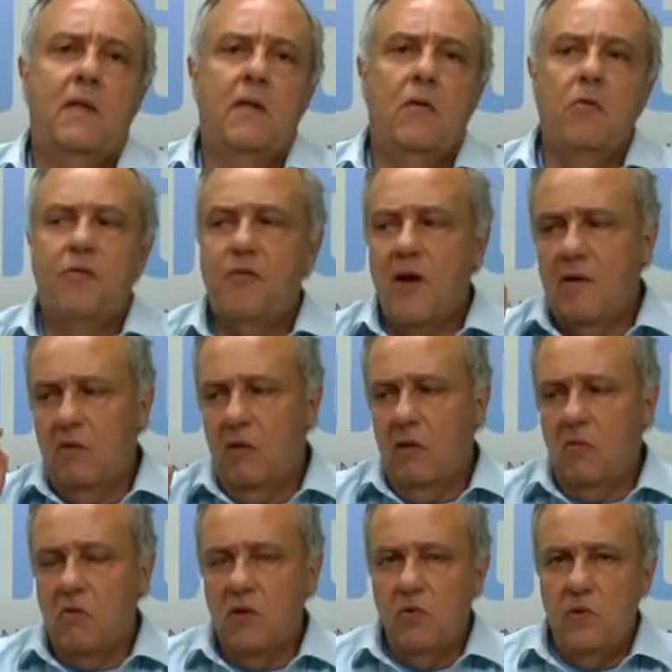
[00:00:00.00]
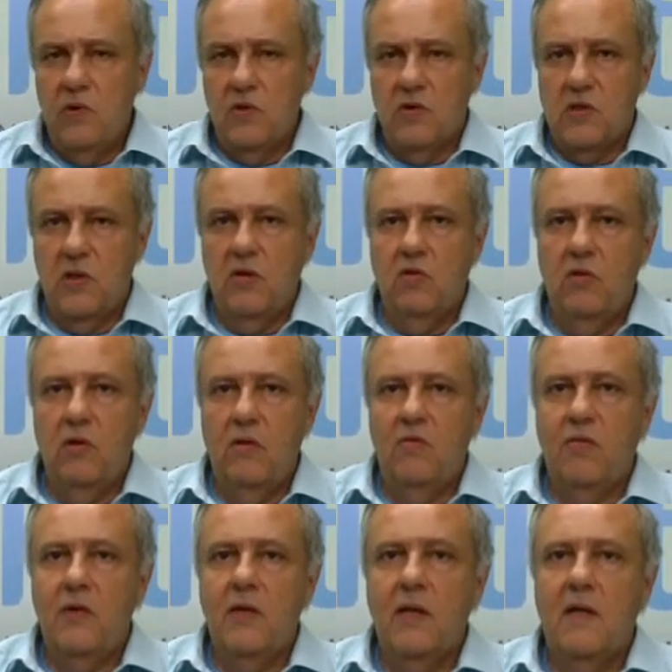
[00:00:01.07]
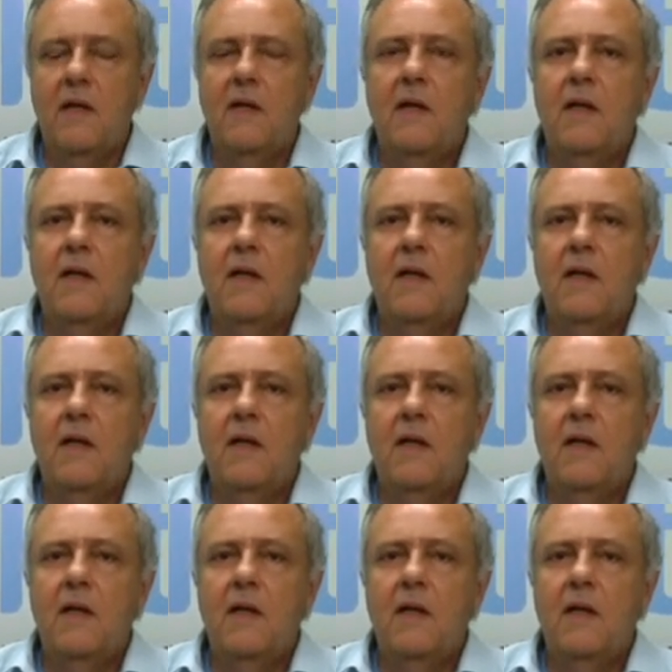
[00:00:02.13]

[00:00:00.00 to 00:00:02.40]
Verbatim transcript: O fato é que quando isso se cronifica,